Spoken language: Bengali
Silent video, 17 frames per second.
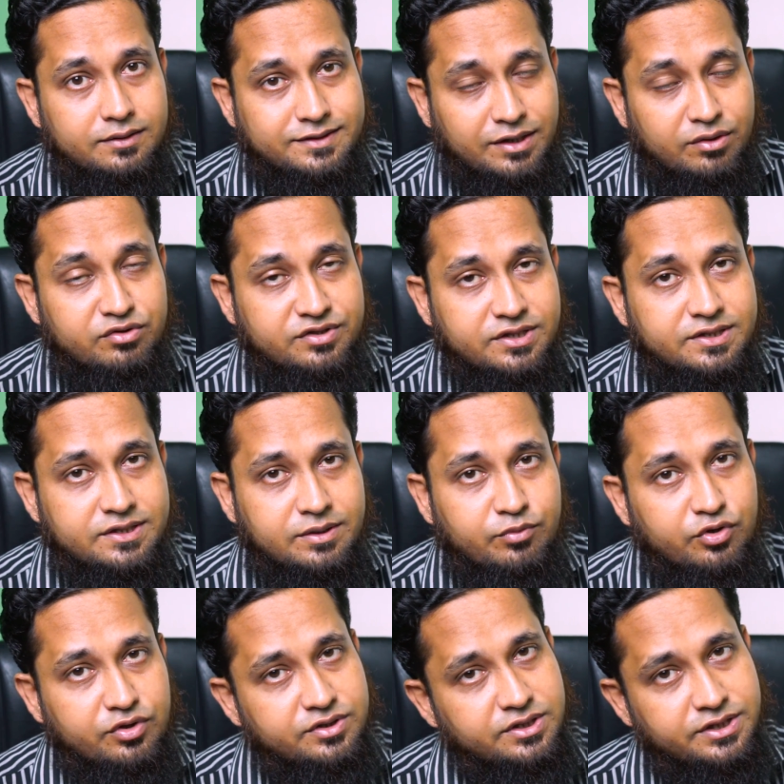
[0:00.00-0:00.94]
সাউন্ড
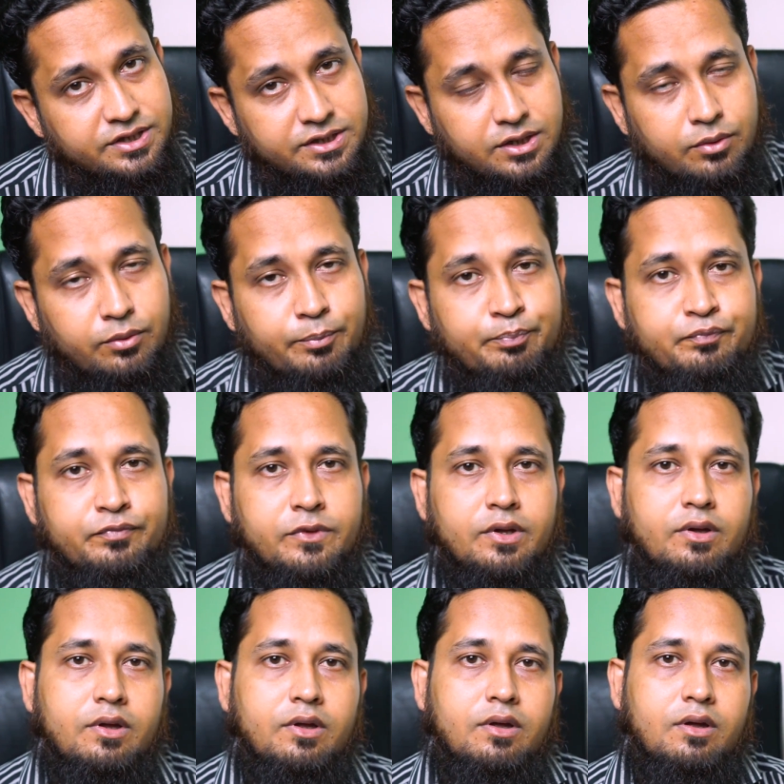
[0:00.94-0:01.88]
সিস্টেম রয়েছে সেটাও
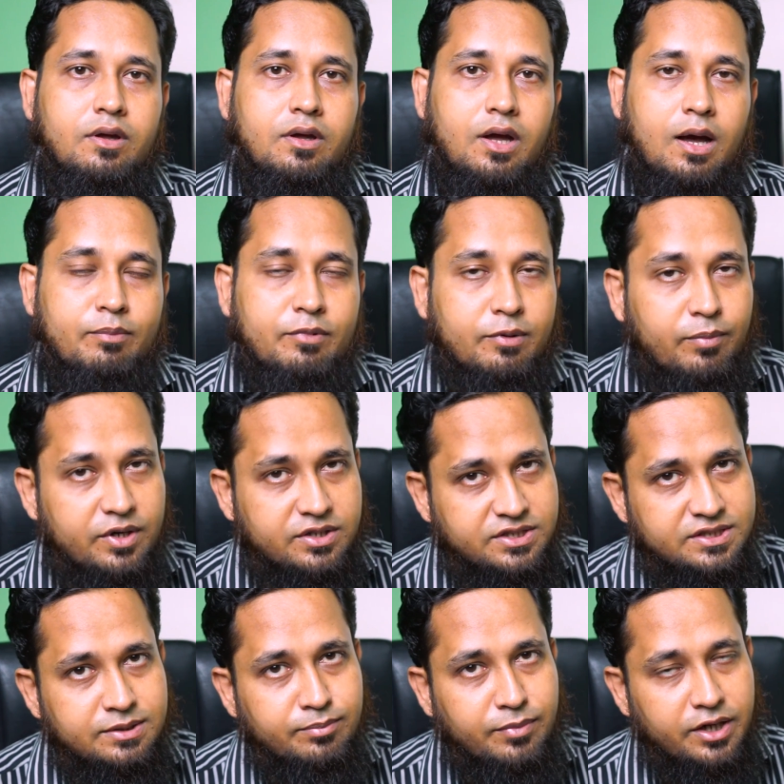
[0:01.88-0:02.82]
আপনার
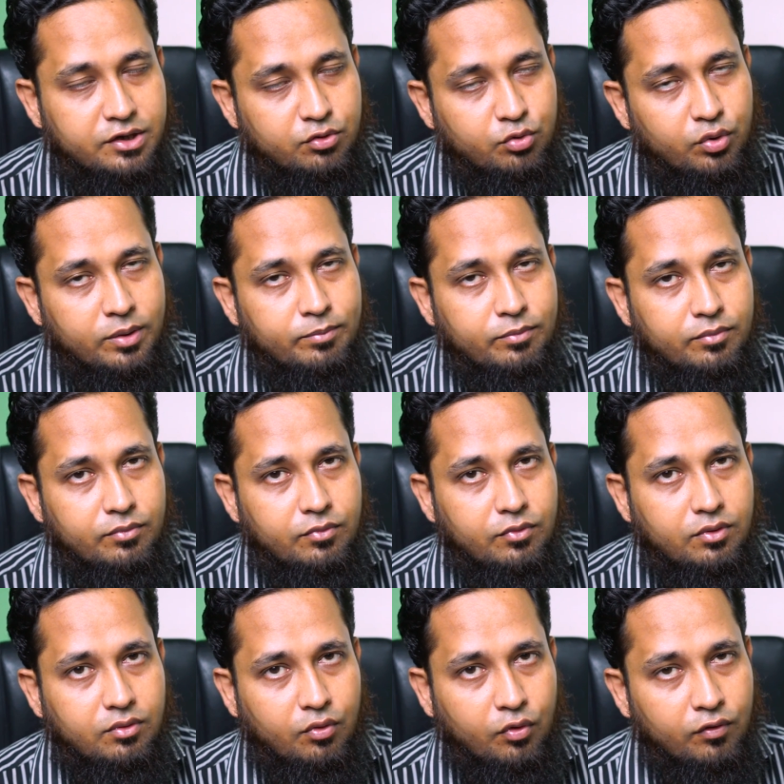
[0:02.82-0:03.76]
বাসায় যে মাইক্রোওয়েভ
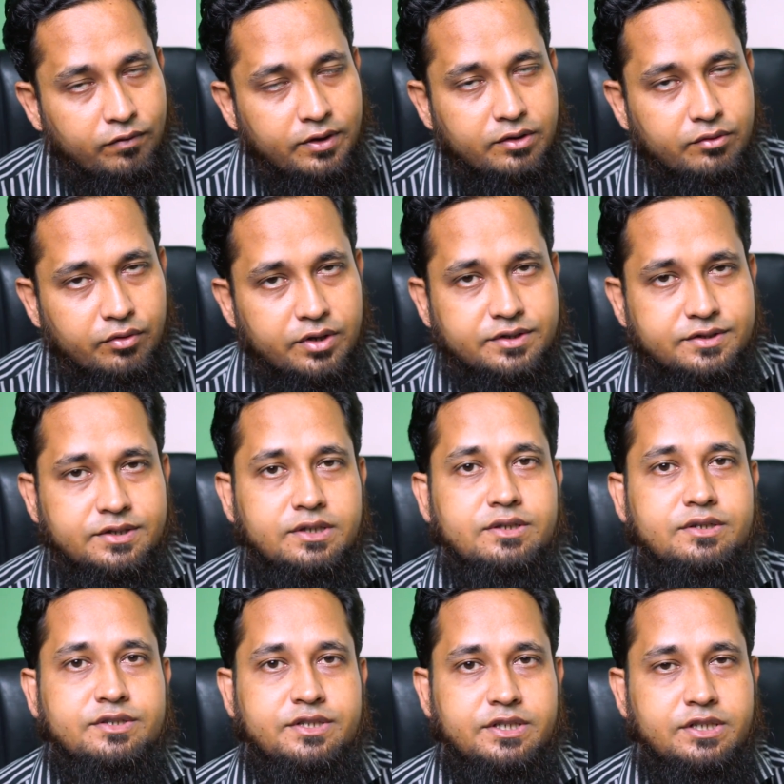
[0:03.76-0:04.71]
ওভেন রয়েছে
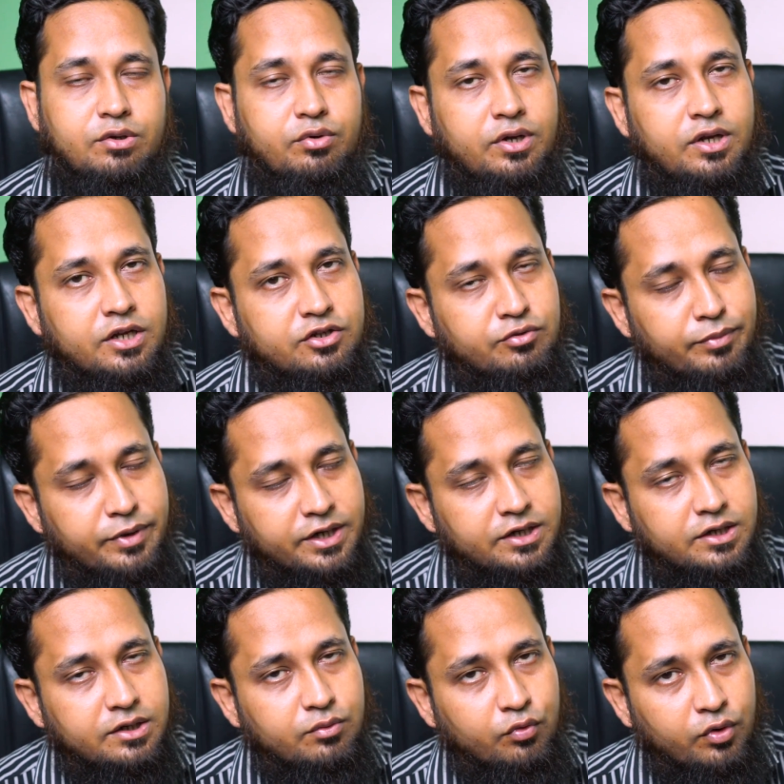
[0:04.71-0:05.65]
সেটাও
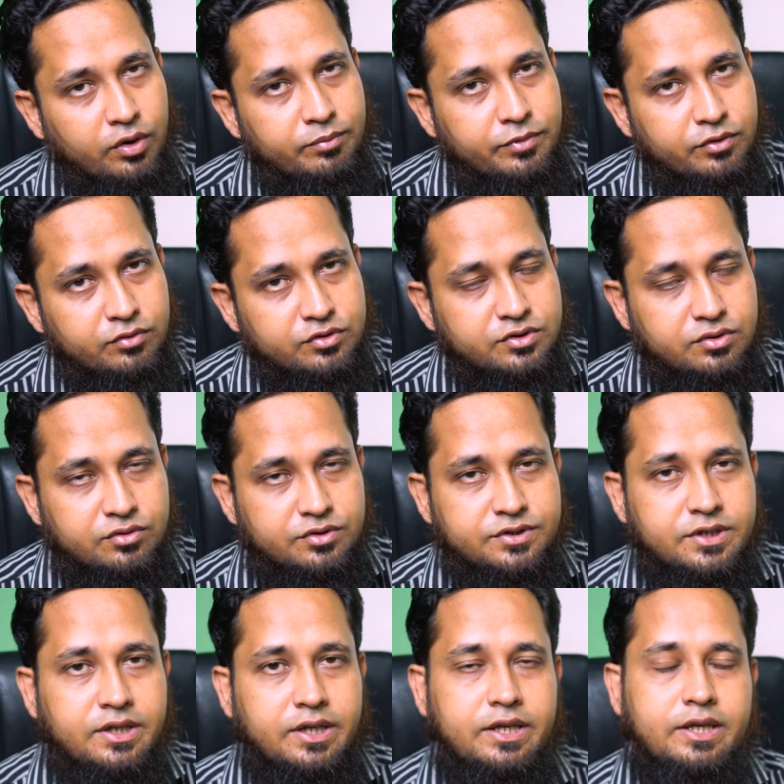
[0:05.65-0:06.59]
ইলেকট্রোম্যাগনেটিক ওয়েভ ইউজ
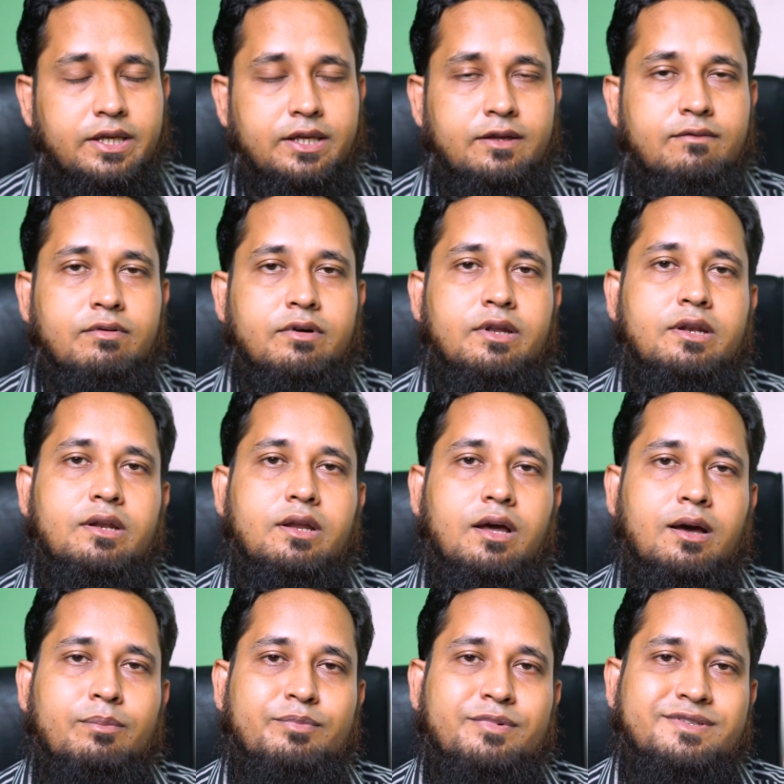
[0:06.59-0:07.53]
করছে ইভেন
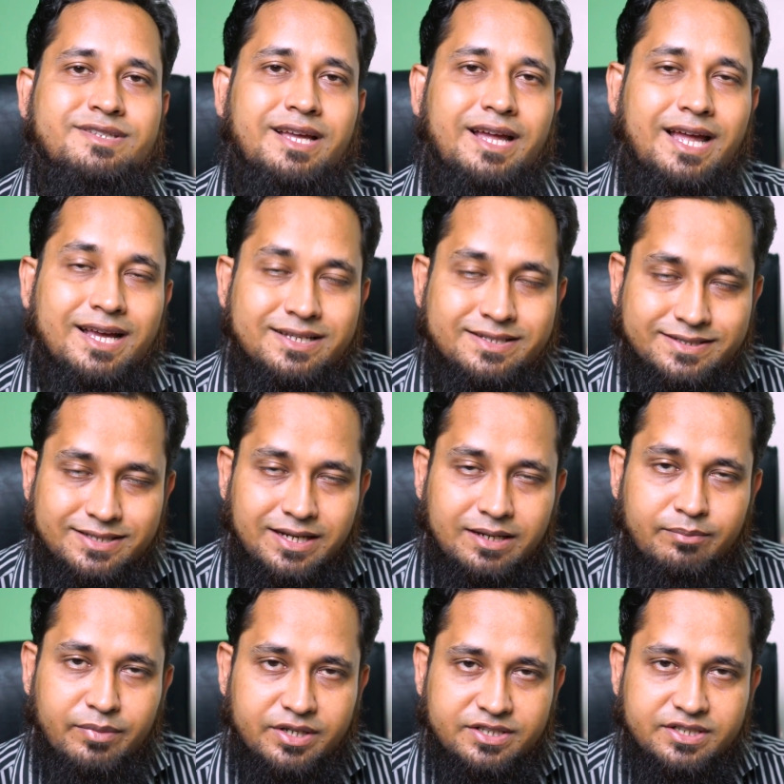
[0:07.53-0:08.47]
আপনি যে এক্স
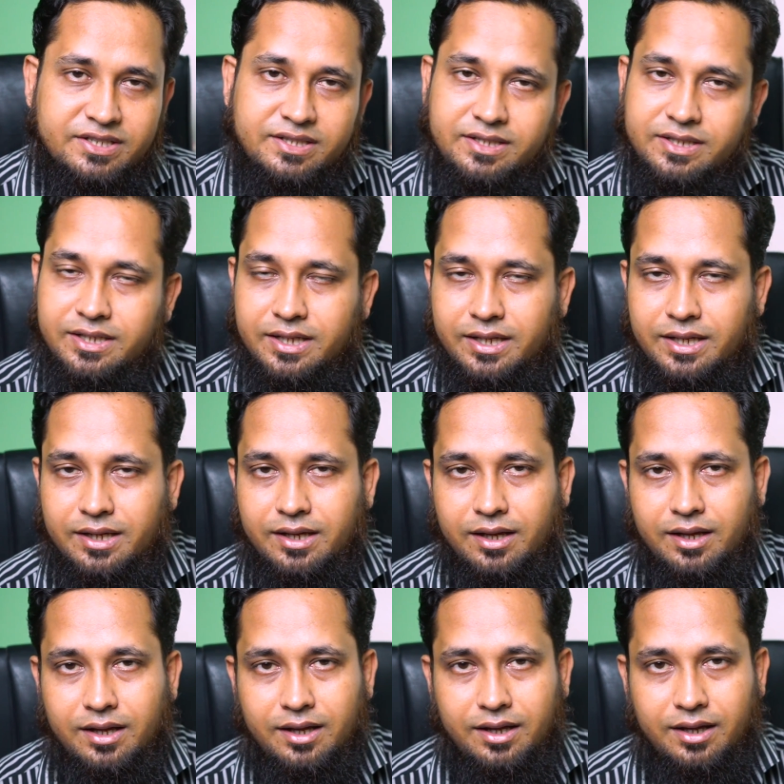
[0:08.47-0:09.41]
রে মেশিন দিয়ে
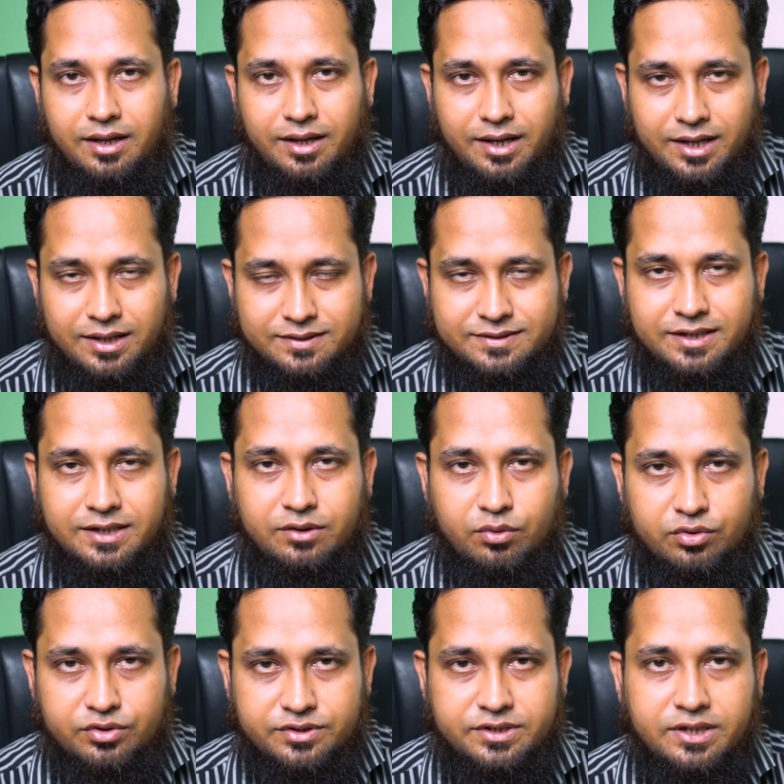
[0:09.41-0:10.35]
এক্স রে
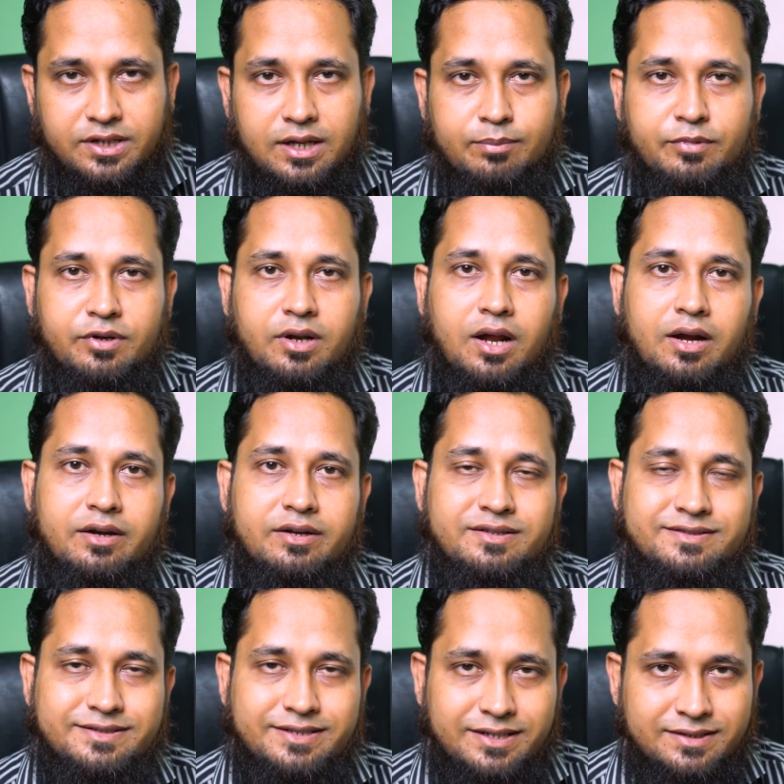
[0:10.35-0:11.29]
করছেন আপনার
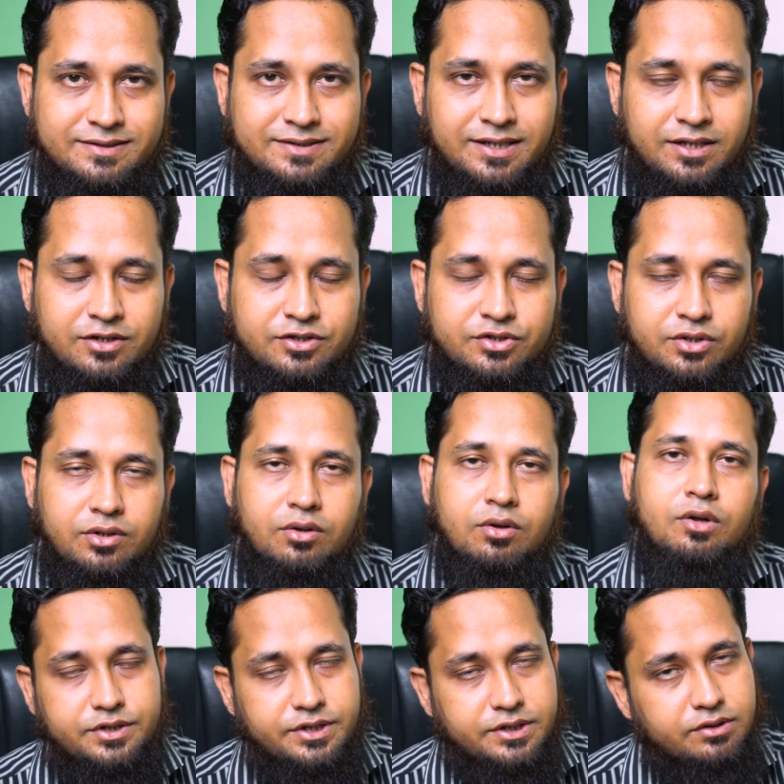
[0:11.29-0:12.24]
হাড়ের স্ট্যাটাস দেখার জন্য
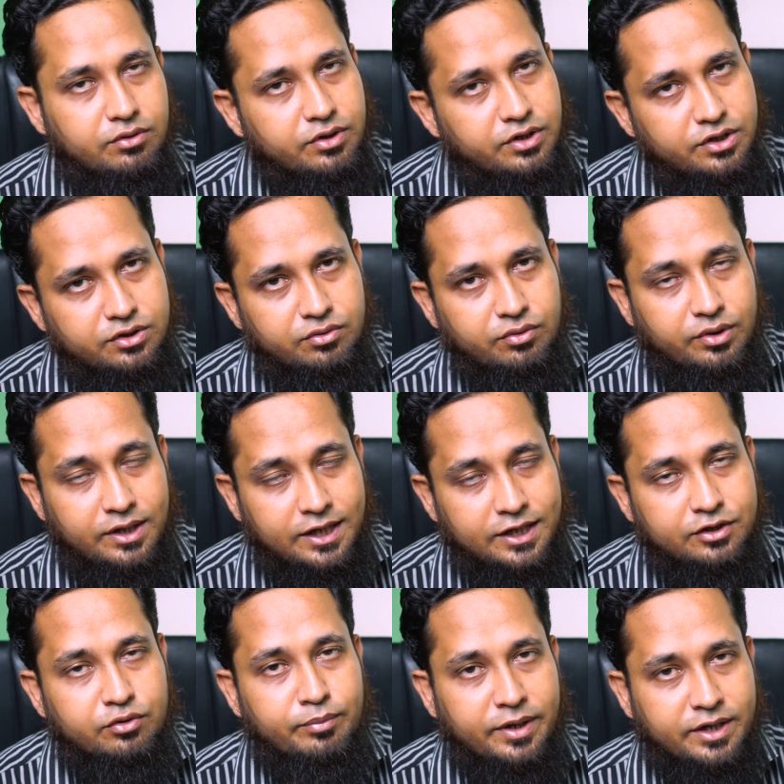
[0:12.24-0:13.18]
সেটাও কিন্তু
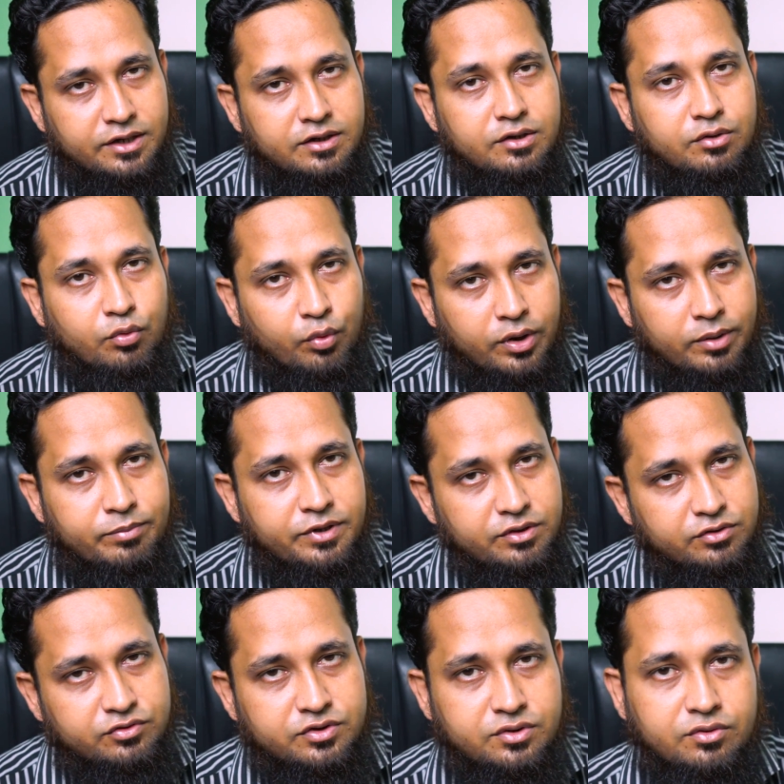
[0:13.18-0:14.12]
ইলেকট্রোম্যাগনেটিক ওয়েভ
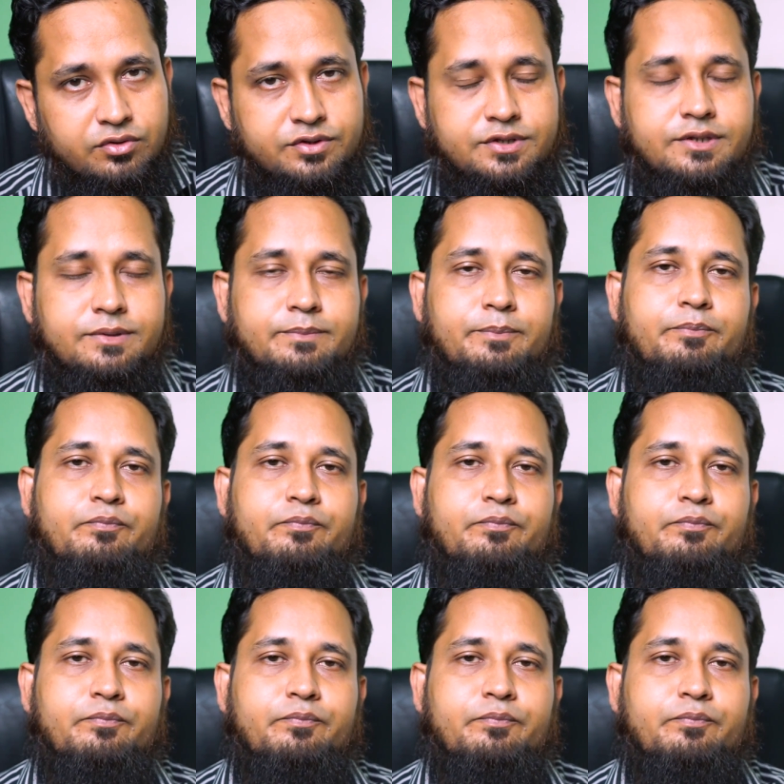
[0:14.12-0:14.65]
ইউজ করছে